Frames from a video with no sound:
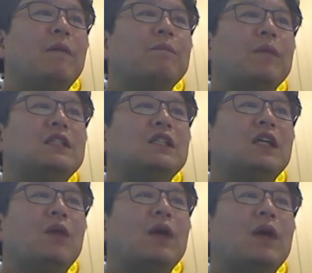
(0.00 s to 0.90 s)

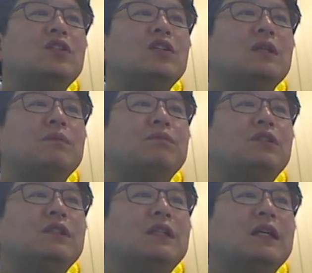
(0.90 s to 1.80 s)
마취가 완전히
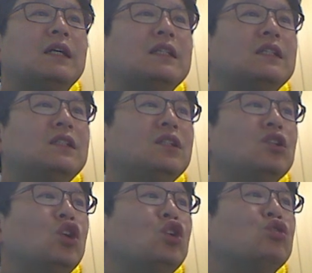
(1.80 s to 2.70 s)
풀릴 때까지는